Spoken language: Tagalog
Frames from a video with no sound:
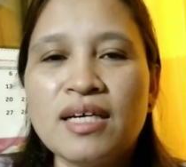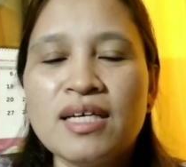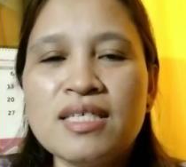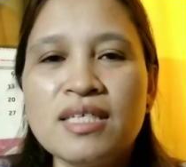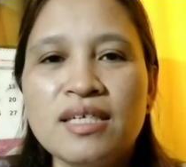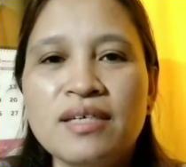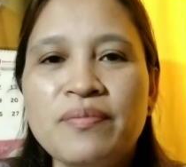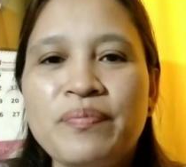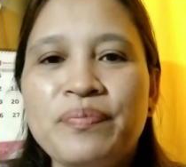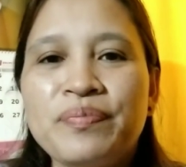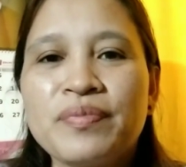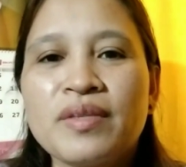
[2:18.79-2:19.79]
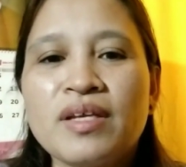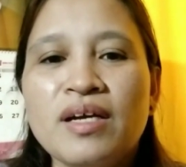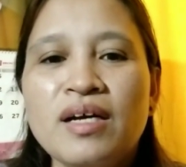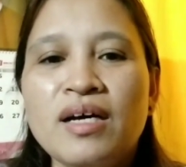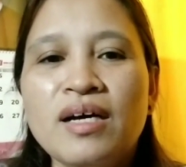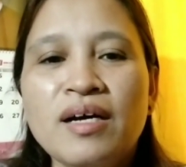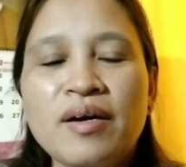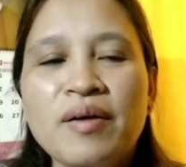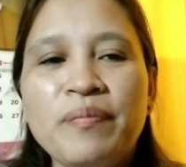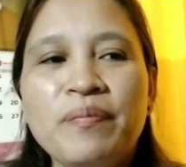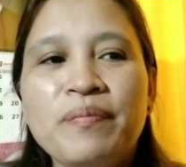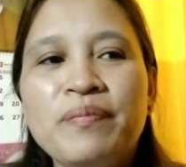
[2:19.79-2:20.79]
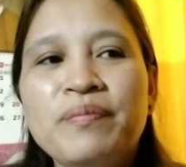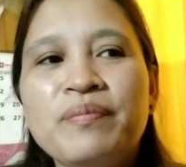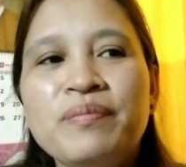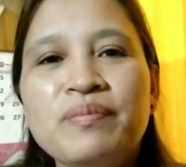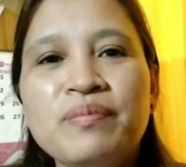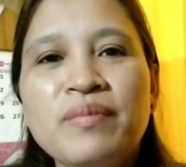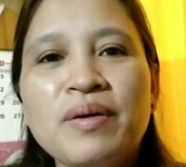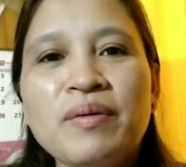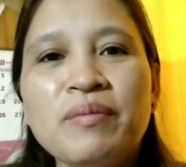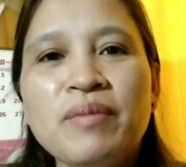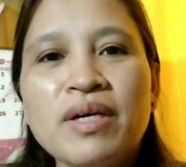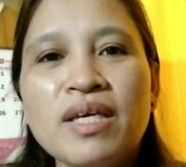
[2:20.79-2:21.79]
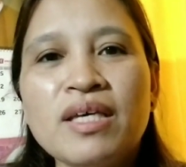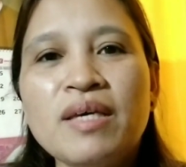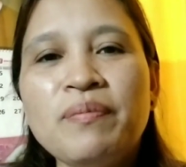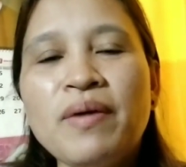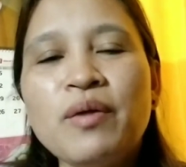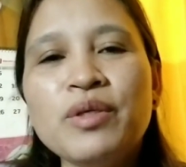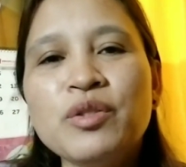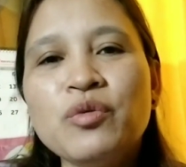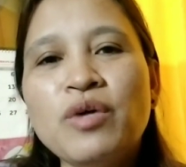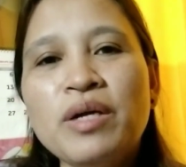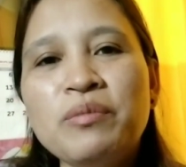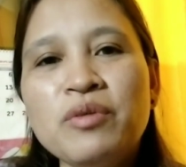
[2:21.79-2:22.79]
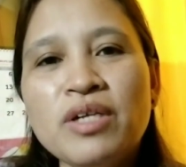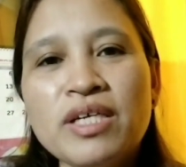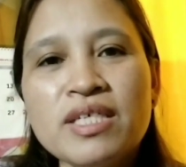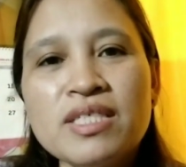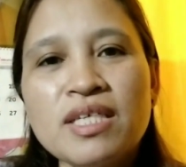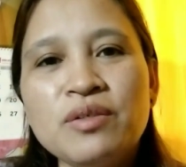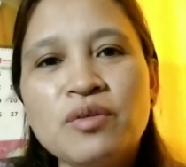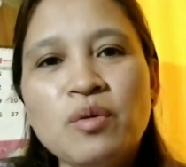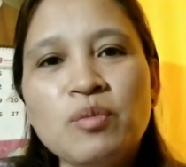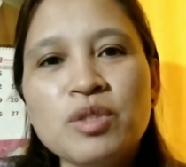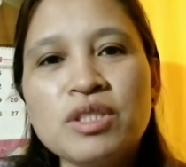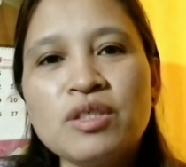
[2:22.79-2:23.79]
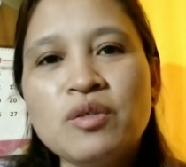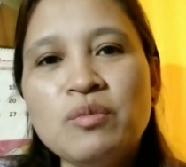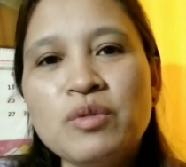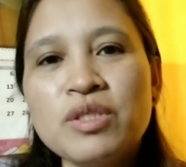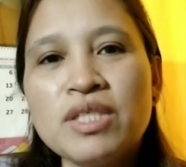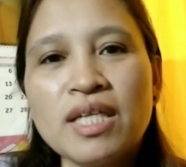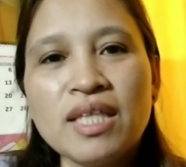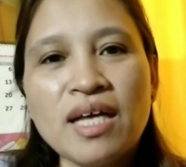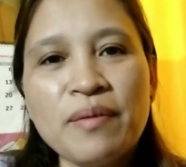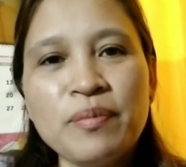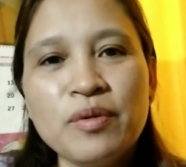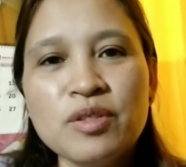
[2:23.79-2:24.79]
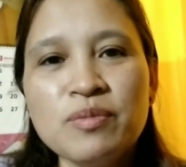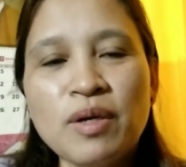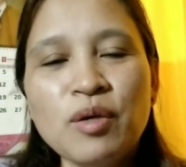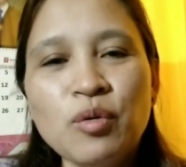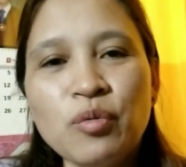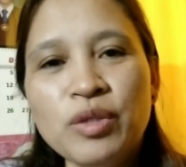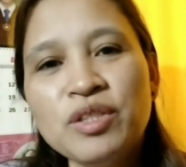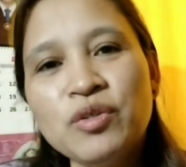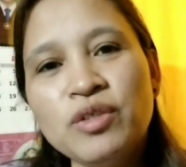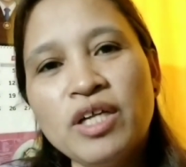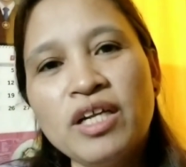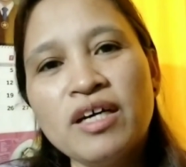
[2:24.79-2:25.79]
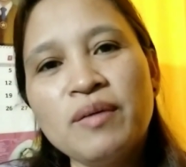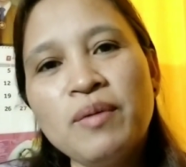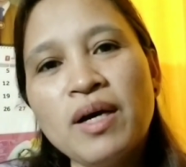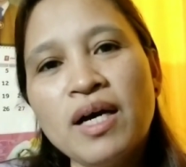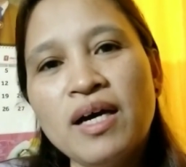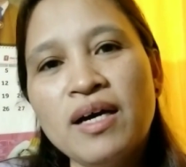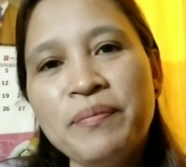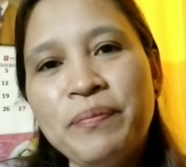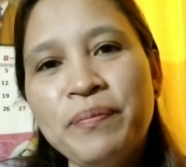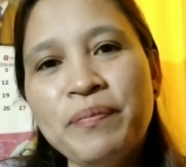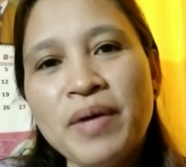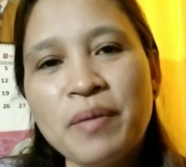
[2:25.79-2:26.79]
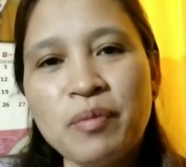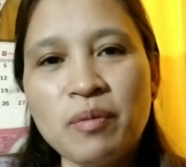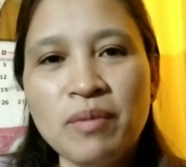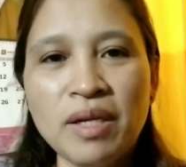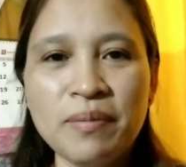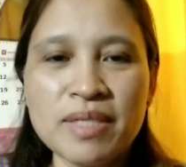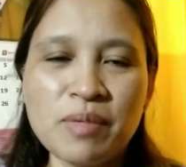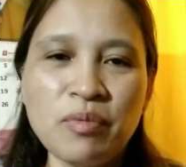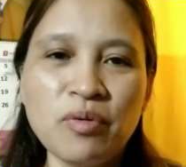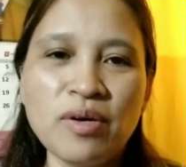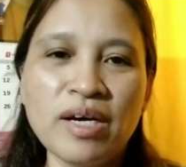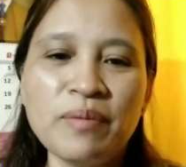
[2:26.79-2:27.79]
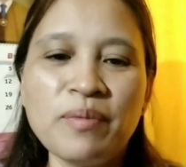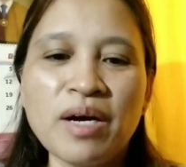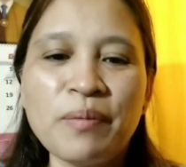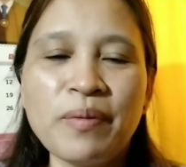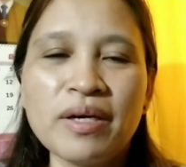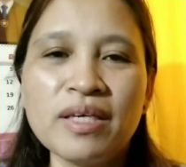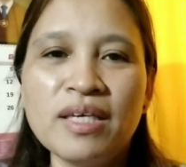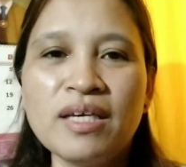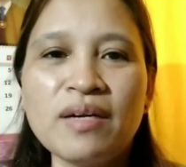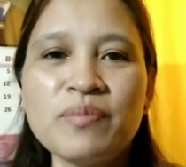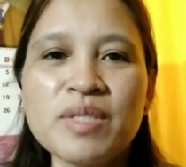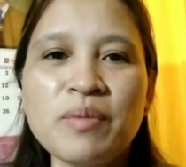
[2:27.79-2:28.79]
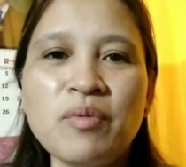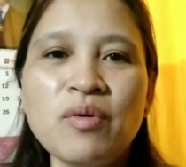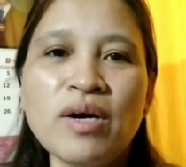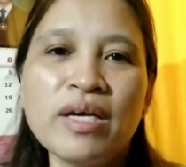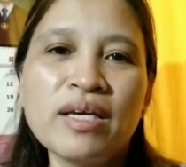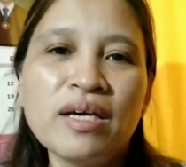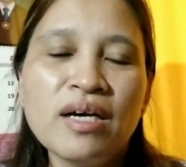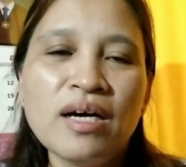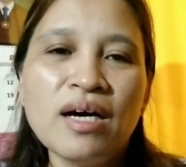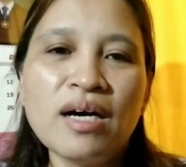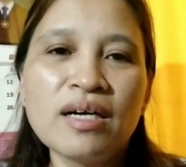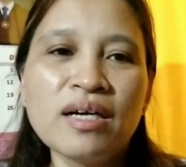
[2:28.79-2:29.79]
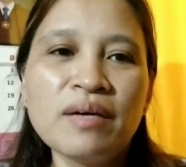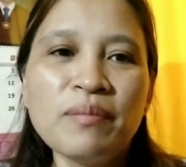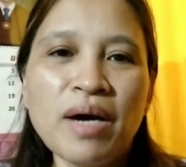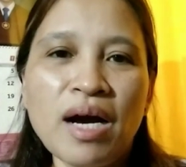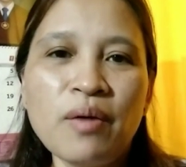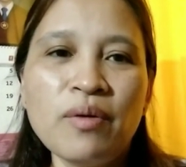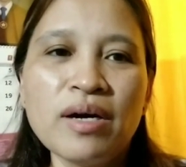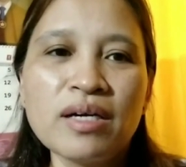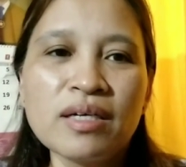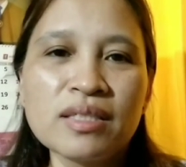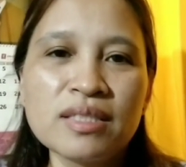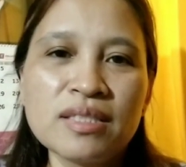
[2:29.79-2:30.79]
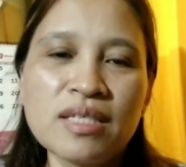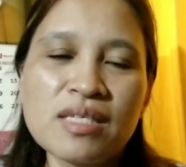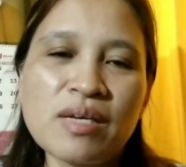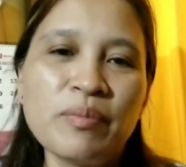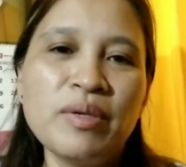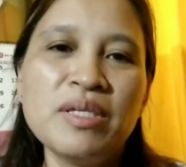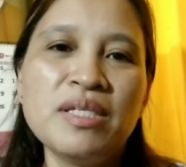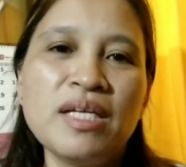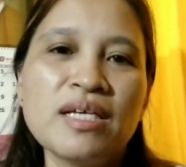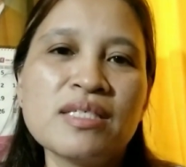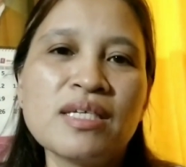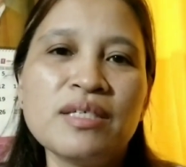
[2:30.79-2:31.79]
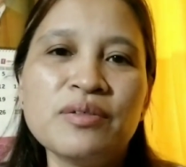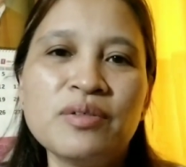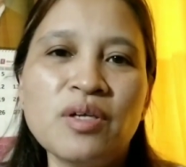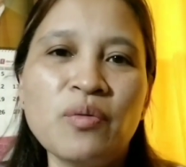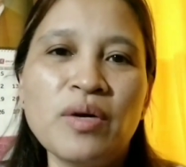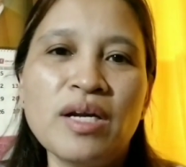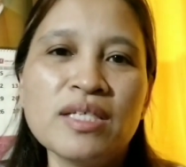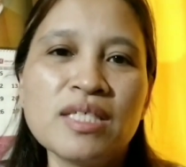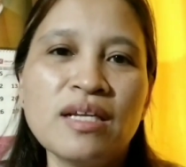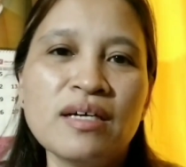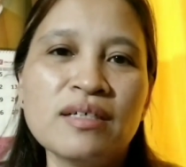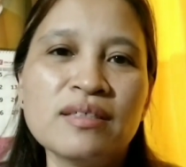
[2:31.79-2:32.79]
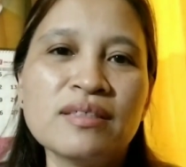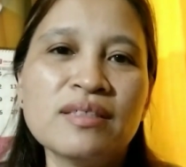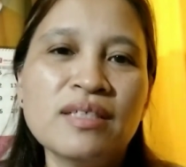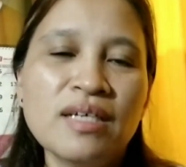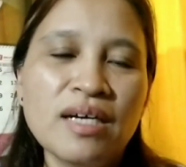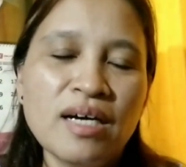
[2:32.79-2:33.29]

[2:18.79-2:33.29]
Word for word: Kasi uh, ah, mau makikipagkwentuhan mo na yan sa iyo kumusta kumusta, tapos magkukwento na ng mga, mga problema sa buhay, mga paghihirap sa buhay, hanggang maawa ka kasi sasabihin nila sa iyo na wala silang